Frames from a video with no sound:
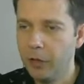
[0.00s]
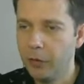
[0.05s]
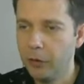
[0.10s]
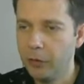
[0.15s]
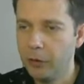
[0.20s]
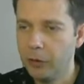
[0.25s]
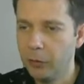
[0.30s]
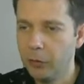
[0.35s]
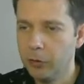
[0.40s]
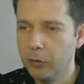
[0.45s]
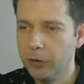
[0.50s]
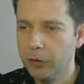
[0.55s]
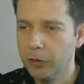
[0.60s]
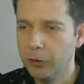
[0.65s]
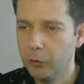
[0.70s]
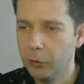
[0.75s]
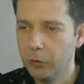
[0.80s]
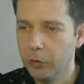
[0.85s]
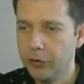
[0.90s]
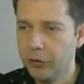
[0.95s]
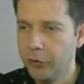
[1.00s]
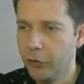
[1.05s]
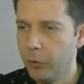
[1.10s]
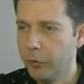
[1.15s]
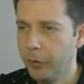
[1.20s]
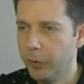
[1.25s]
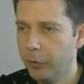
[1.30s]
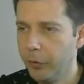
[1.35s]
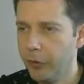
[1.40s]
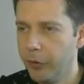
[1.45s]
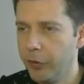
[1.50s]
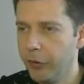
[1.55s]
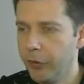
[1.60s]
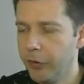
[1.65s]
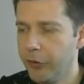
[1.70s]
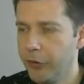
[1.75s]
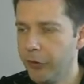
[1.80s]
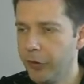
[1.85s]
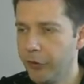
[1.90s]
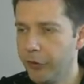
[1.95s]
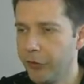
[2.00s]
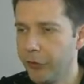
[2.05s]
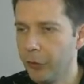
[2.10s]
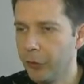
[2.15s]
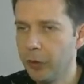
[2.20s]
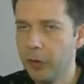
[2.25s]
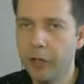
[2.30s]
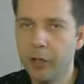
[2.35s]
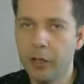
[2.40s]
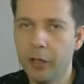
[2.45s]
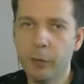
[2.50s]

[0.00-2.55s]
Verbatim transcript: Это вот то, как раз, о чем я обычно и рассказываю, как